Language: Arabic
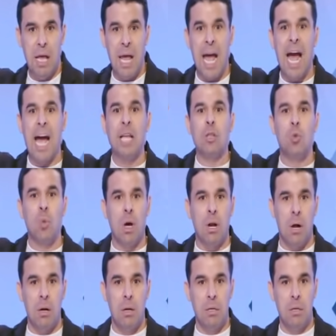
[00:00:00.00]
قاعد
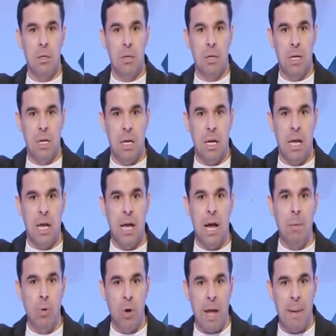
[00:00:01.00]
ورا آه، آه،
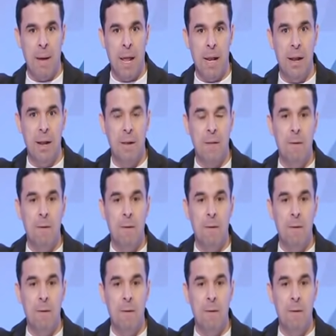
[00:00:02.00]
ابو جبل